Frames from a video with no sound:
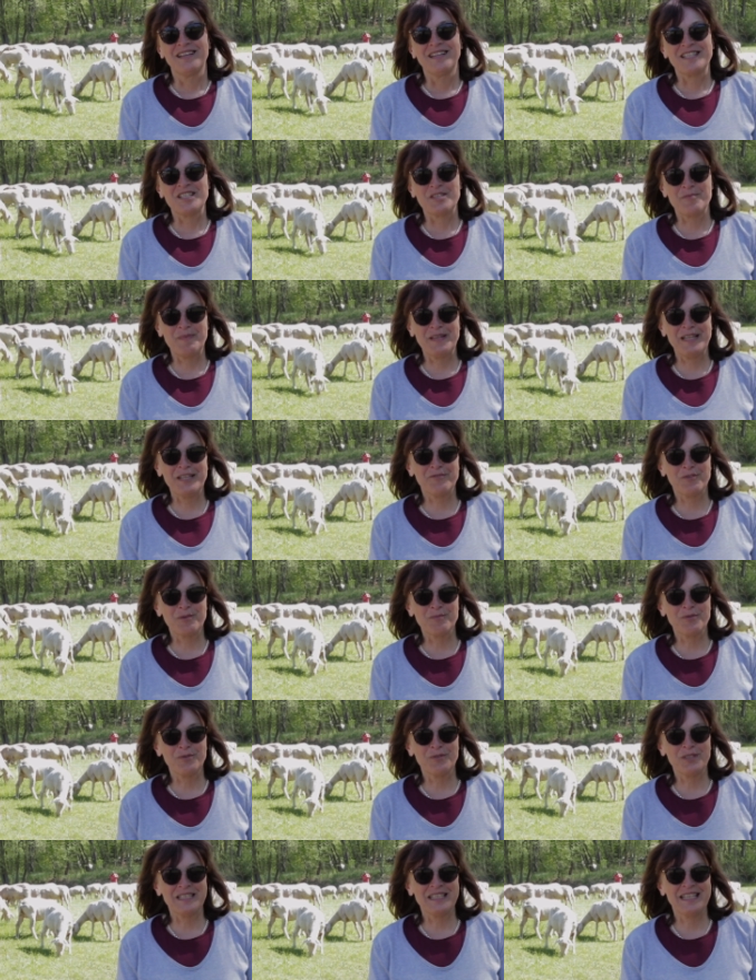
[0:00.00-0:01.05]
Das Bild vom
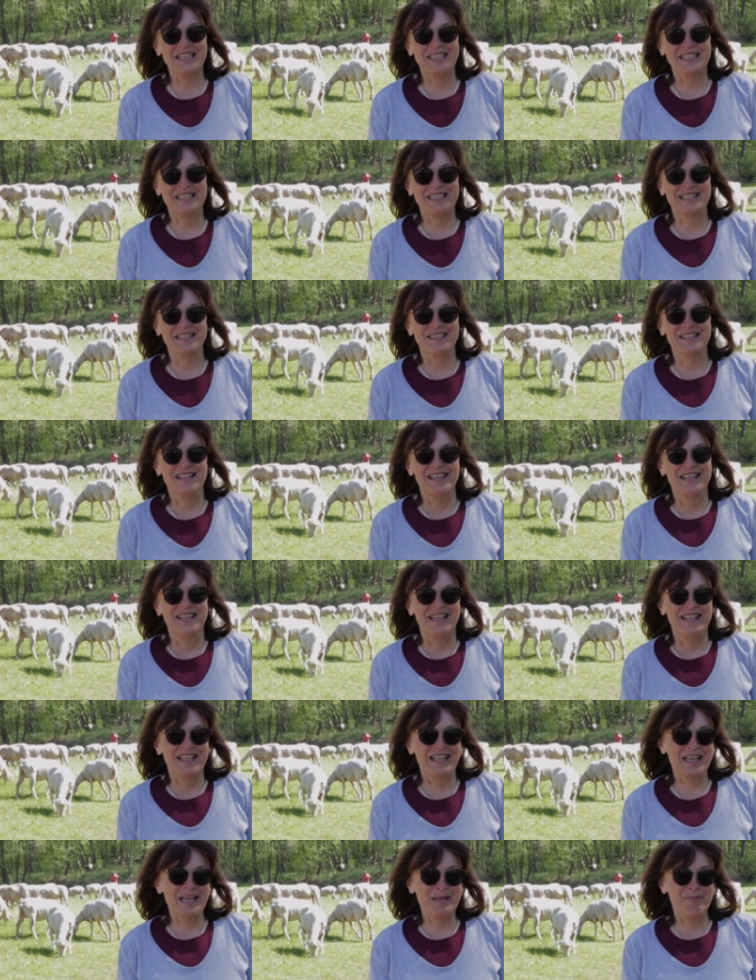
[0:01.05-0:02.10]
guten Hirten.
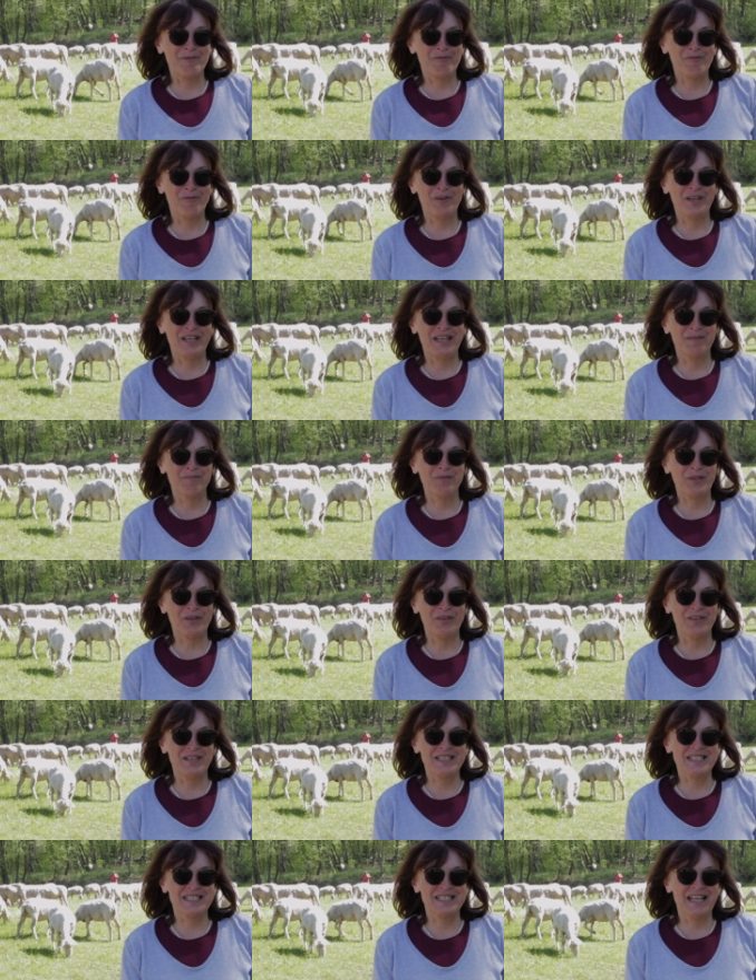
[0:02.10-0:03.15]
Lange bevor er am
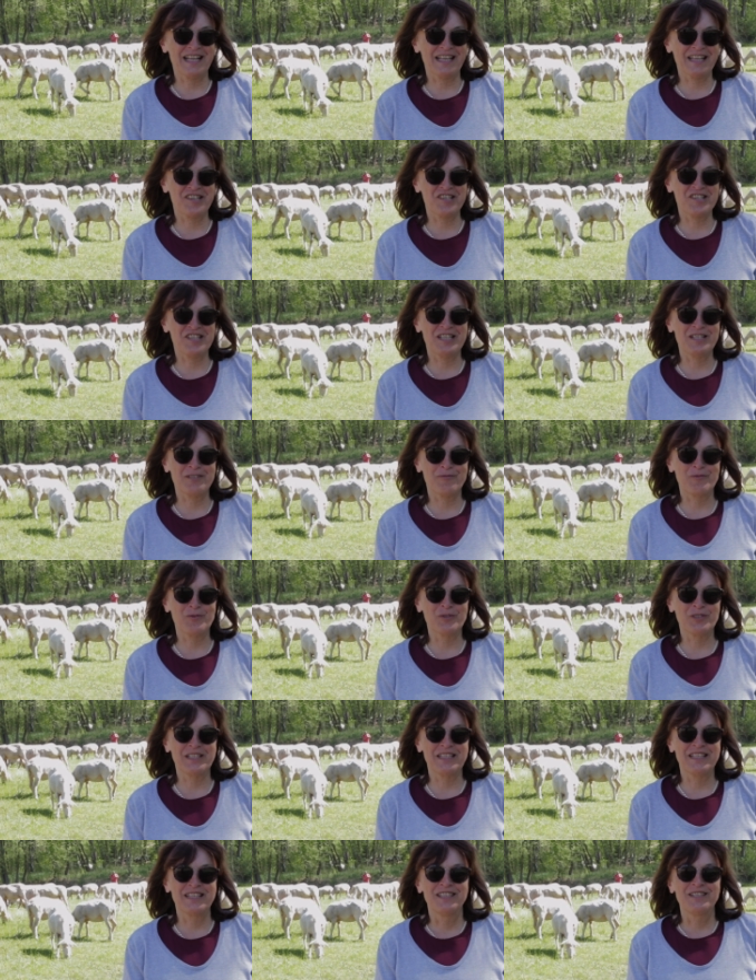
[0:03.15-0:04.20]
Kreuz dargestellt
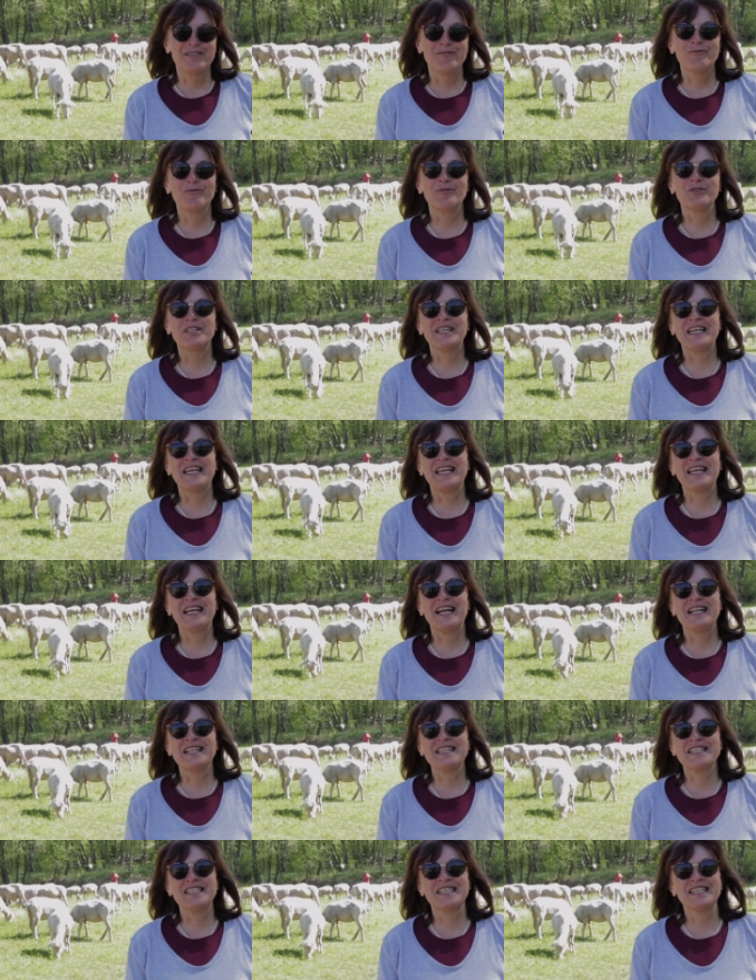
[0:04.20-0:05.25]
wurde, wurde er
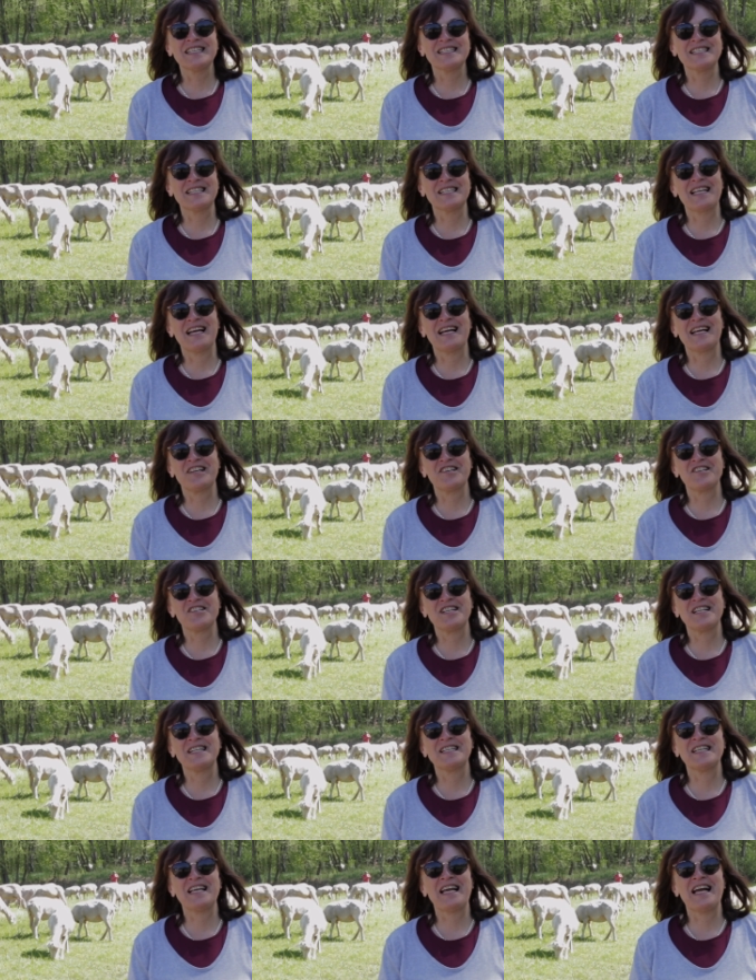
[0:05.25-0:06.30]
als Hirte
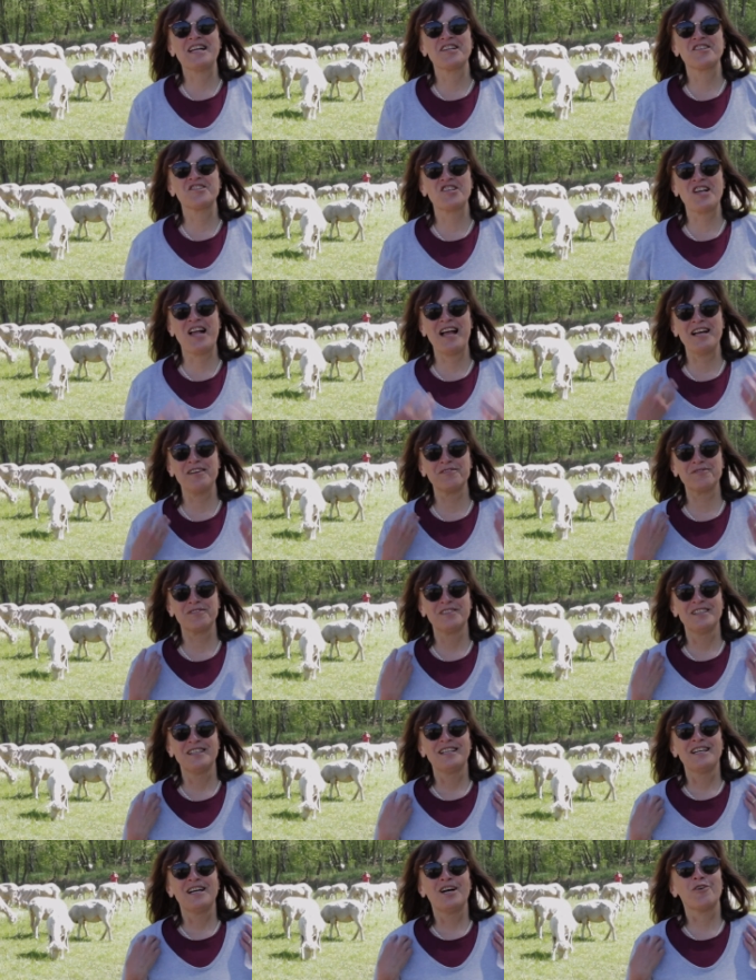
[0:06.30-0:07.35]
dargestellt, der ein Schaf
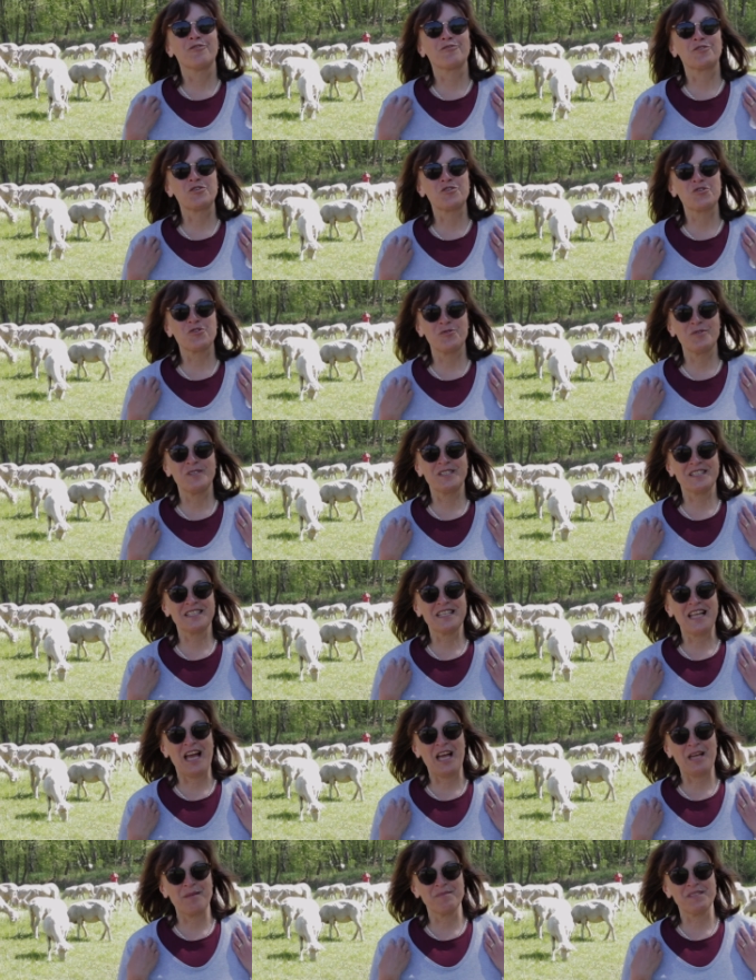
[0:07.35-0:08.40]
auf den
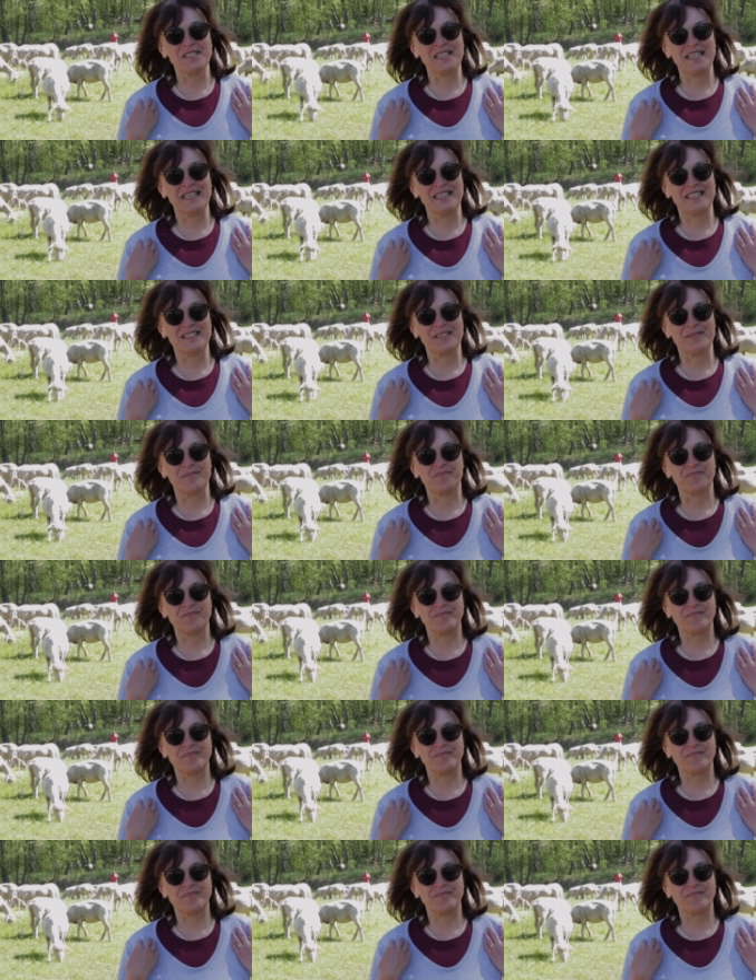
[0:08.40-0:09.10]
Schultern heimträgt.